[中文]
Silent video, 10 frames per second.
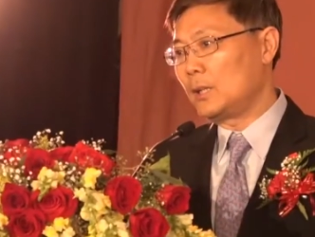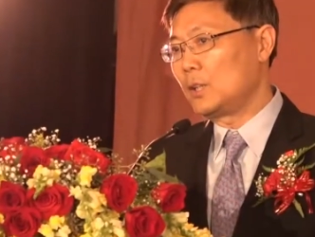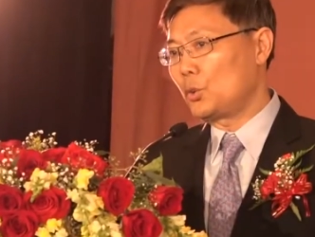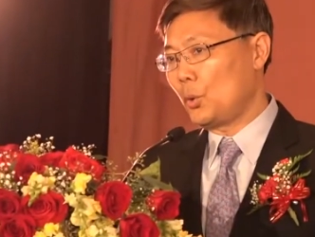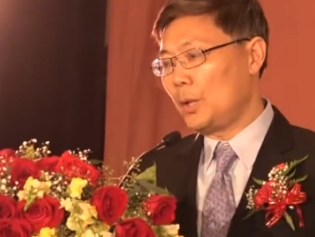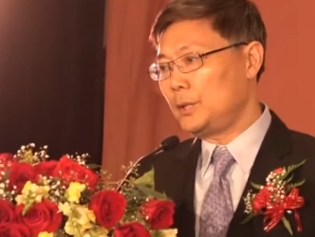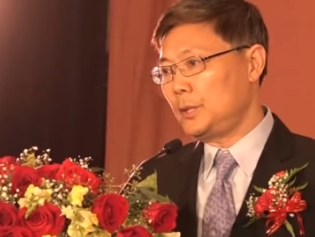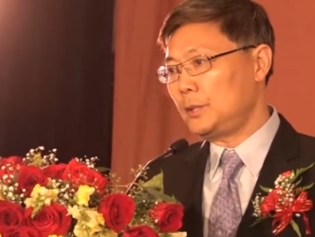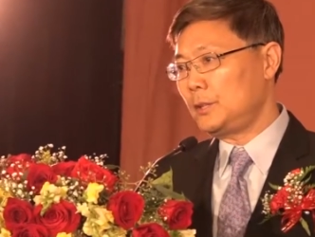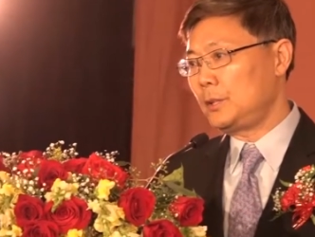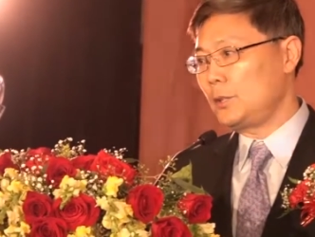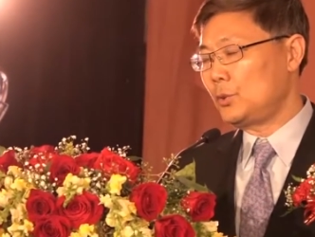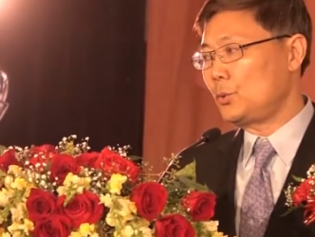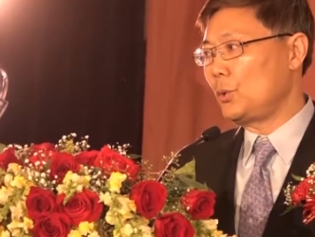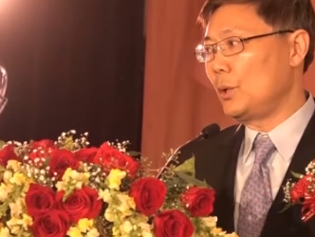中国驻洛
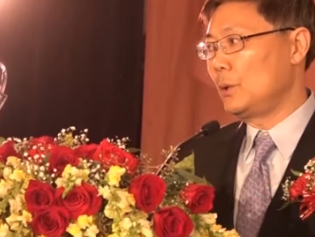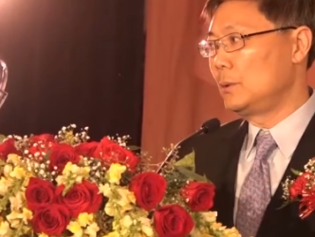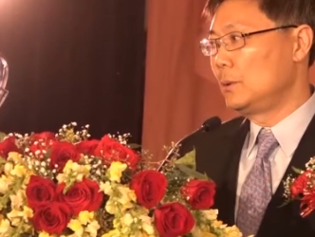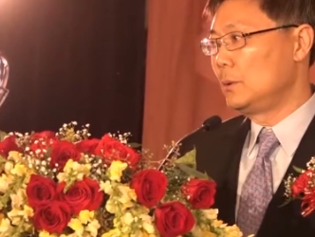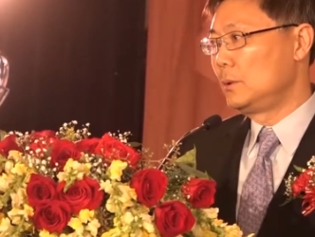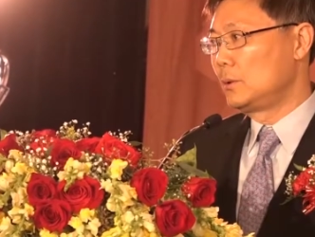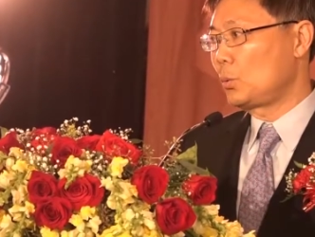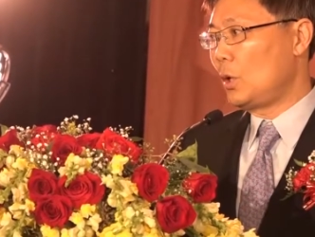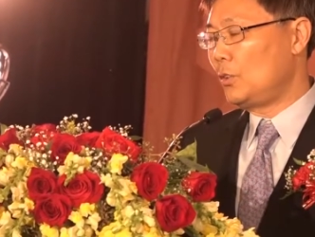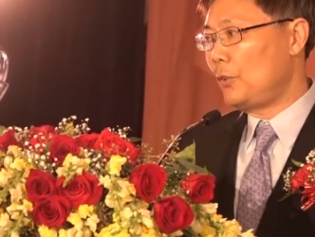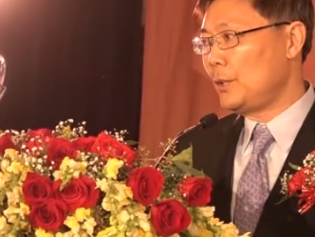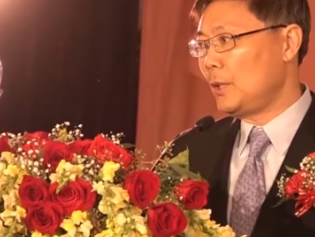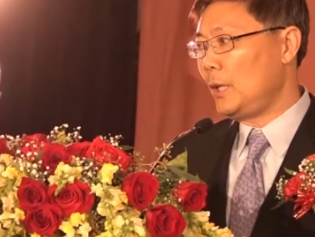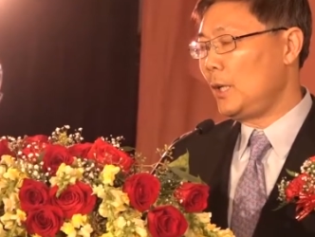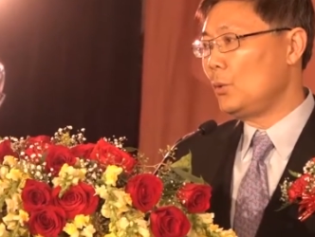杉矶总领事馆刘
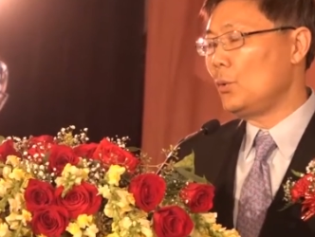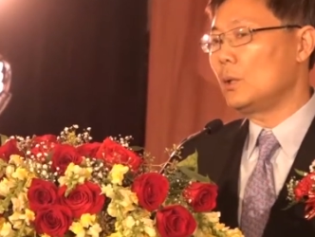建大